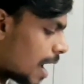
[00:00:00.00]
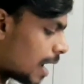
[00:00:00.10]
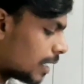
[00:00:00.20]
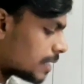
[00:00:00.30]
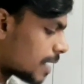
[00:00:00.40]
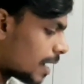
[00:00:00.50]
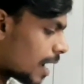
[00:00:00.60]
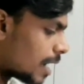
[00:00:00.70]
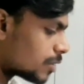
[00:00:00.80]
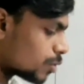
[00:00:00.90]
आठ हजार
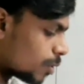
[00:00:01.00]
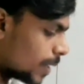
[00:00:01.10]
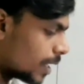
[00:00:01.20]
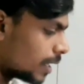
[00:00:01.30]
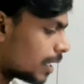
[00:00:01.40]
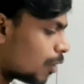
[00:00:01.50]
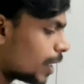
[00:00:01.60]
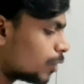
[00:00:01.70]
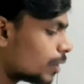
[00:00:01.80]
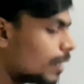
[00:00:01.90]
आठ सौ रुपए कितना हो
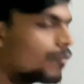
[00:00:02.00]
गया टोटल